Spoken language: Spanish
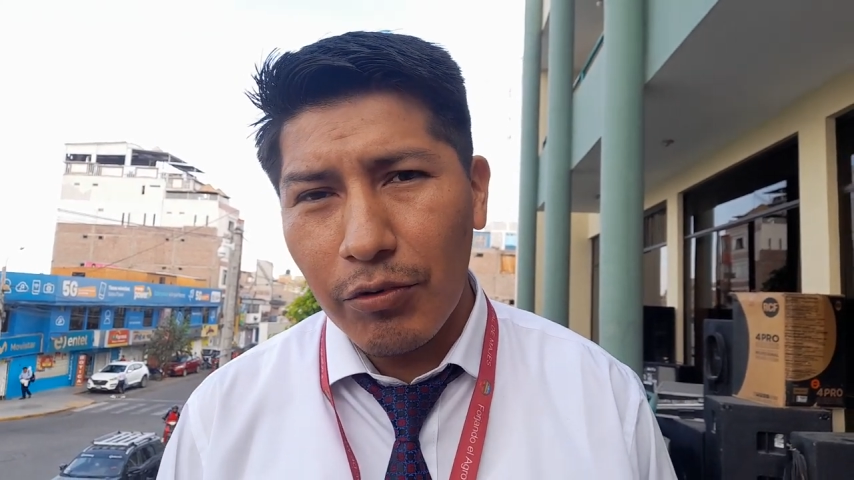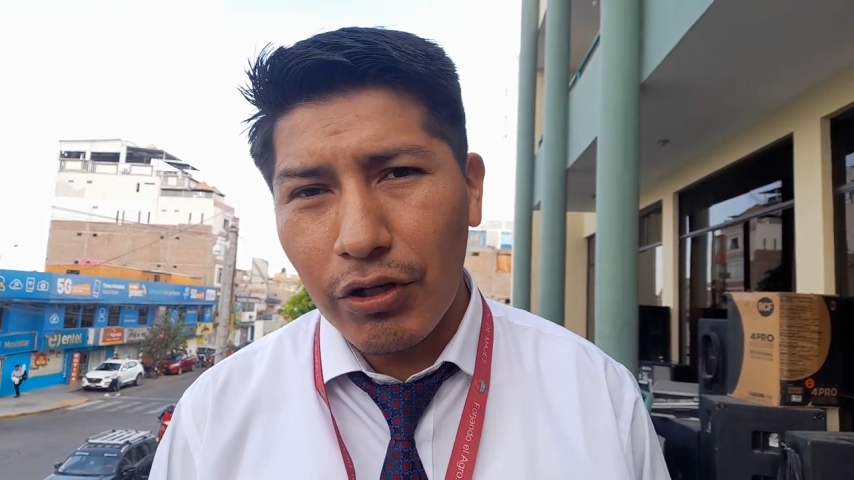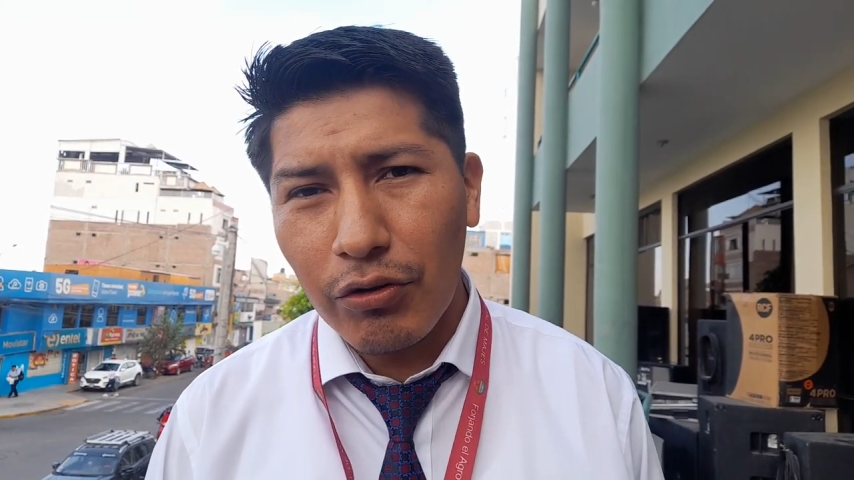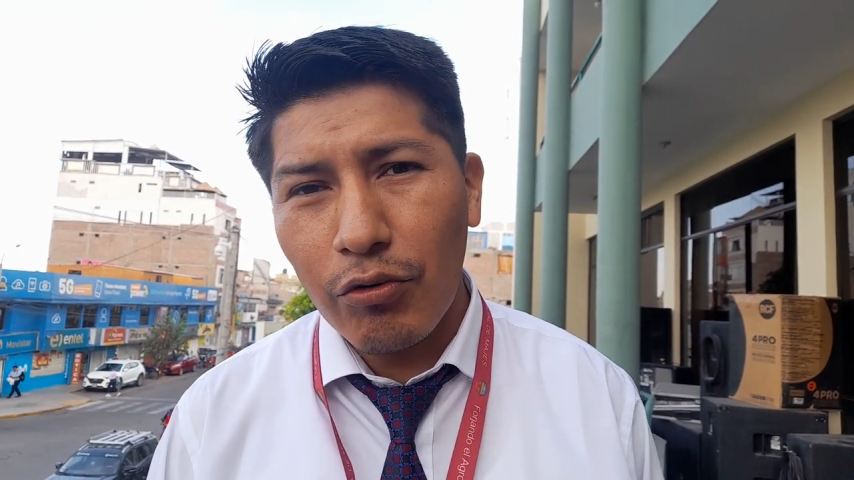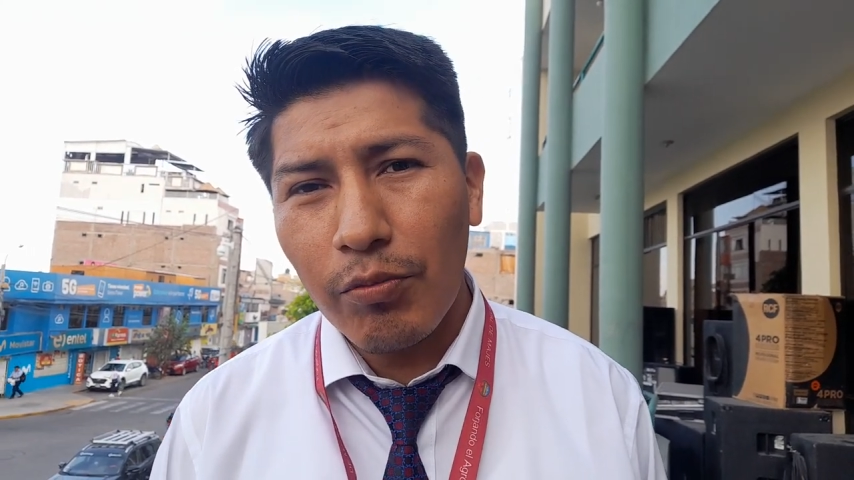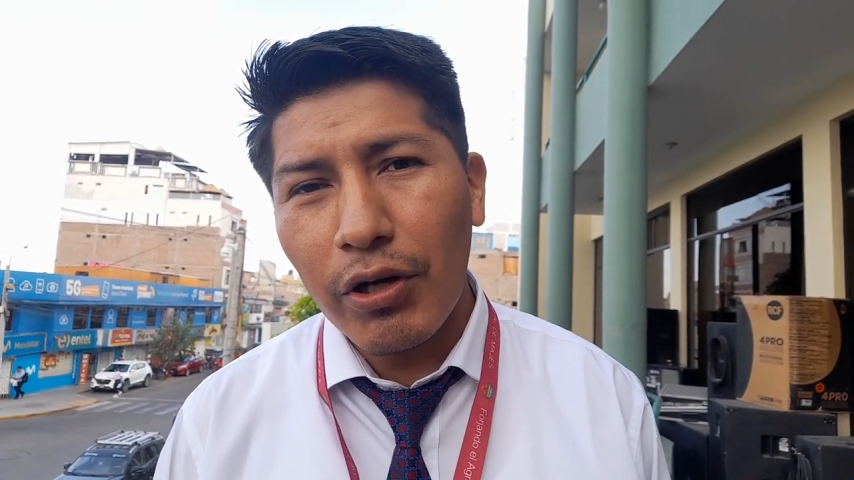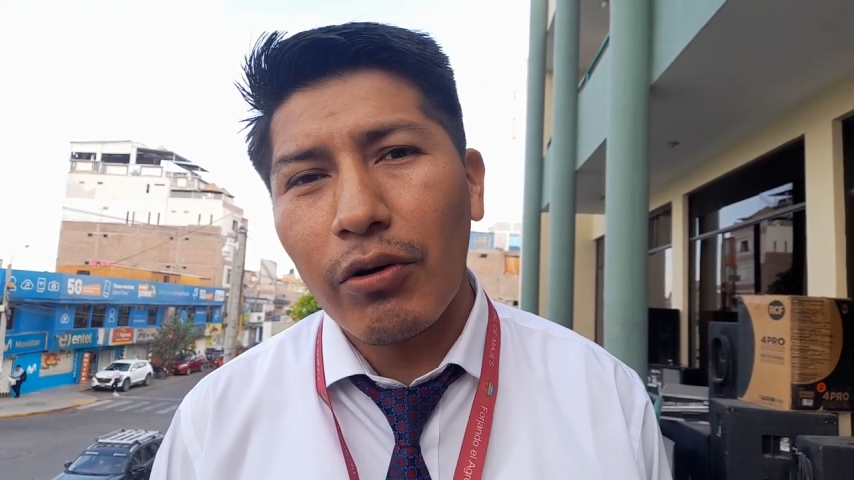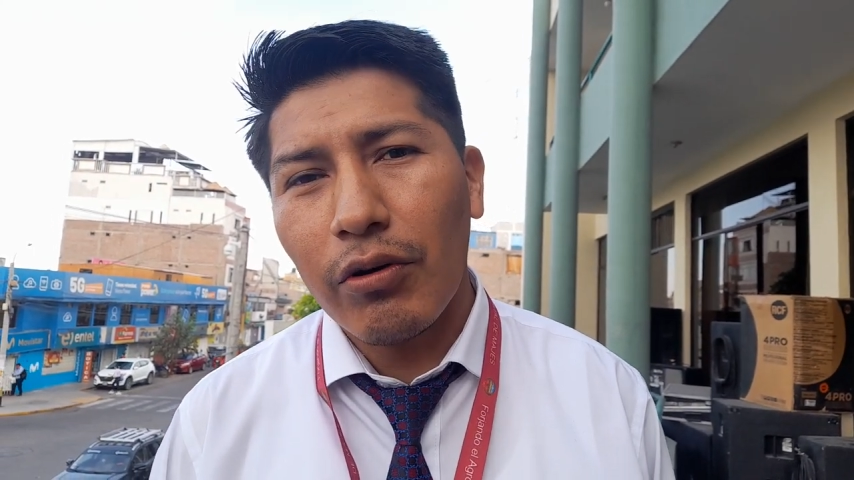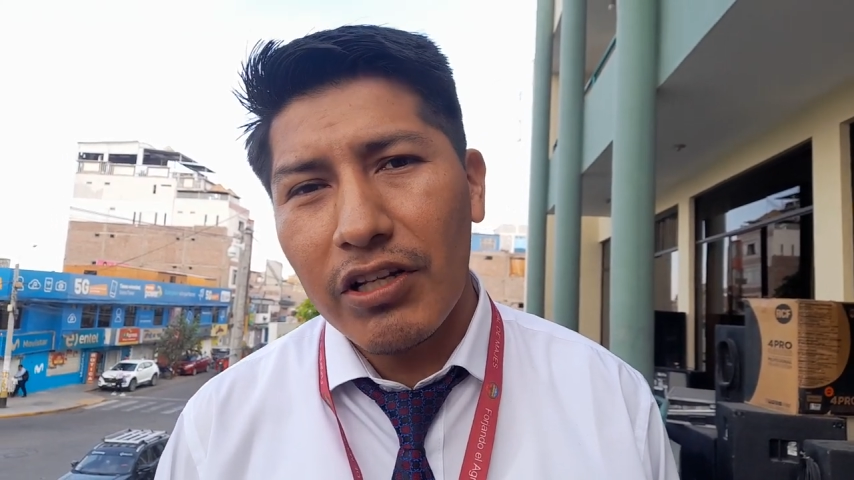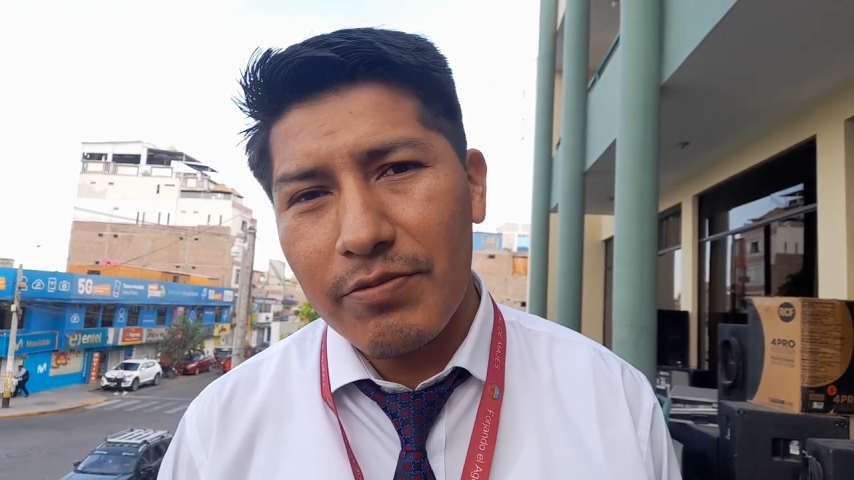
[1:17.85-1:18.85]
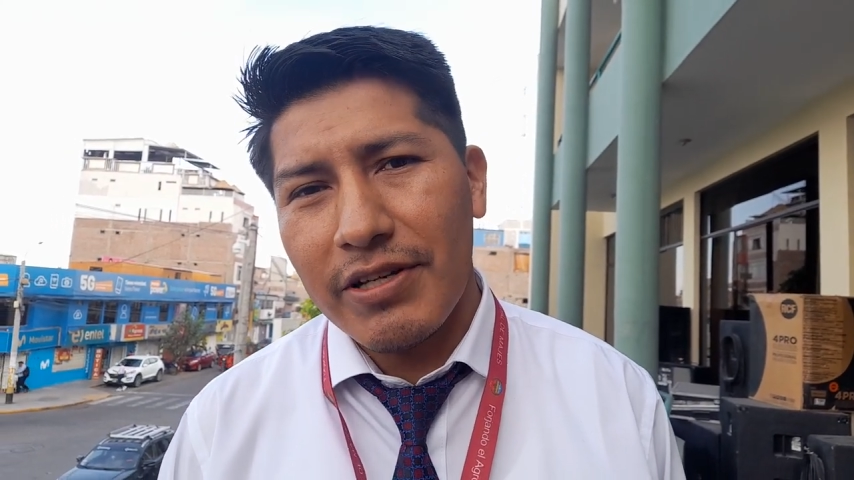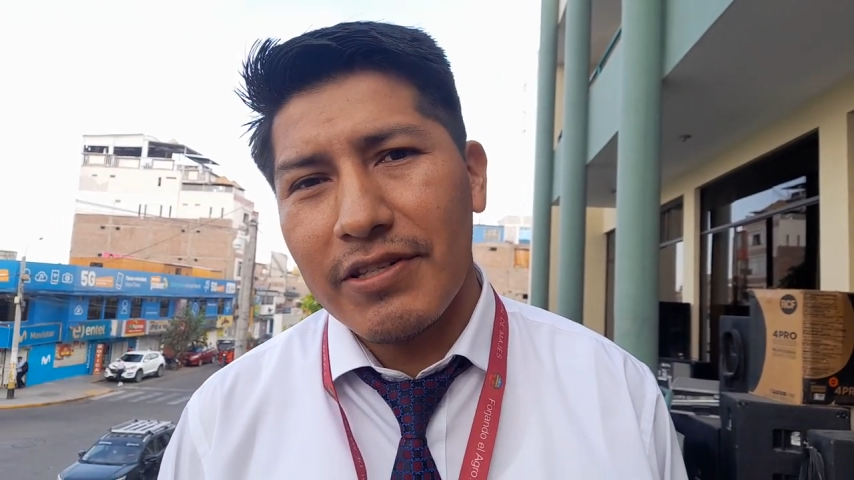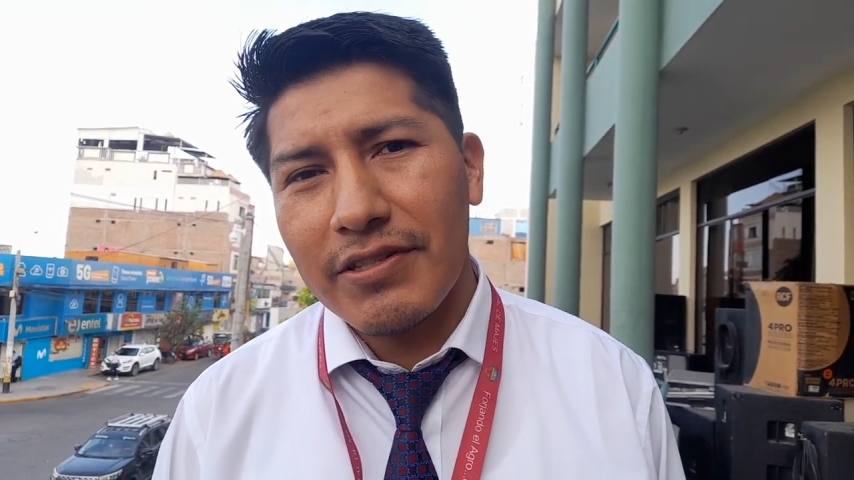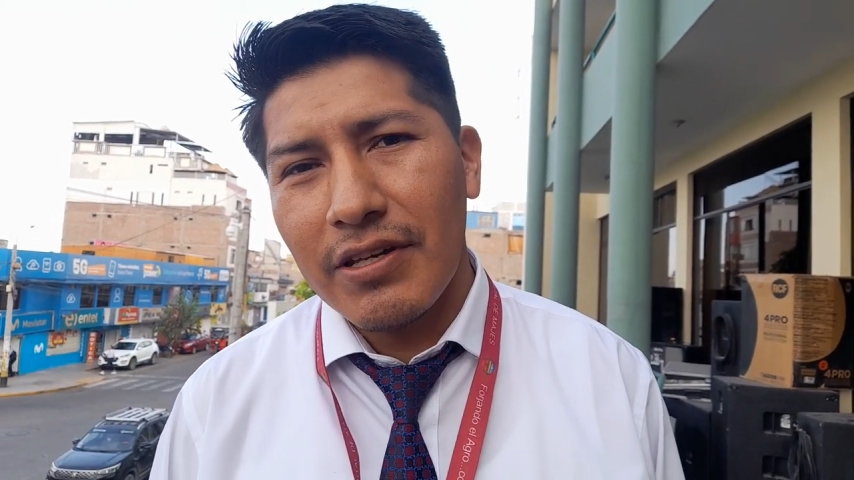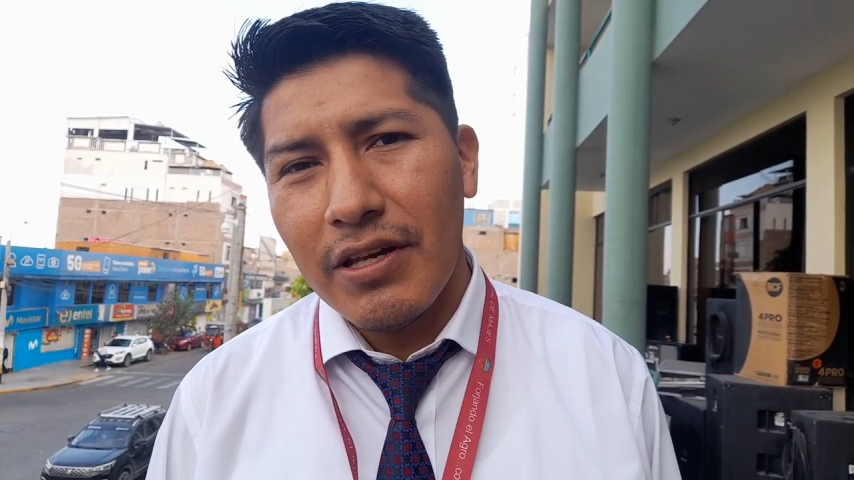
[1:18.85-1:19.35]
porque no cumplieron con las
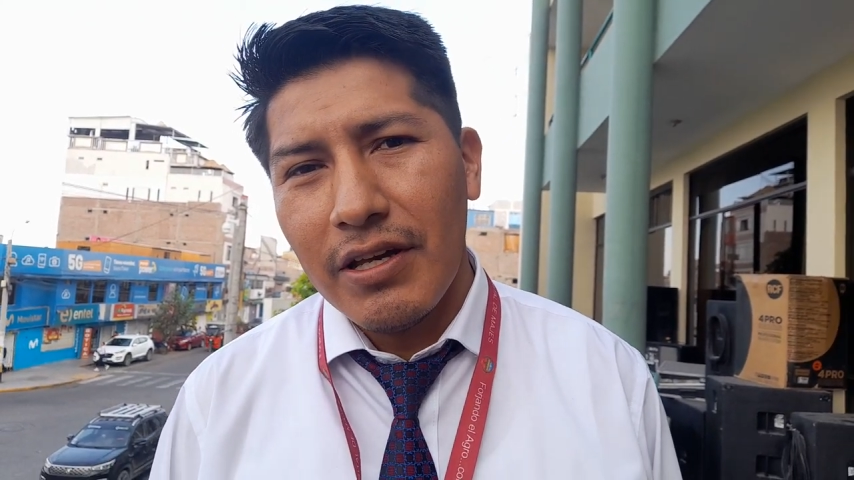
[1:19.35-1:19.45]
bases.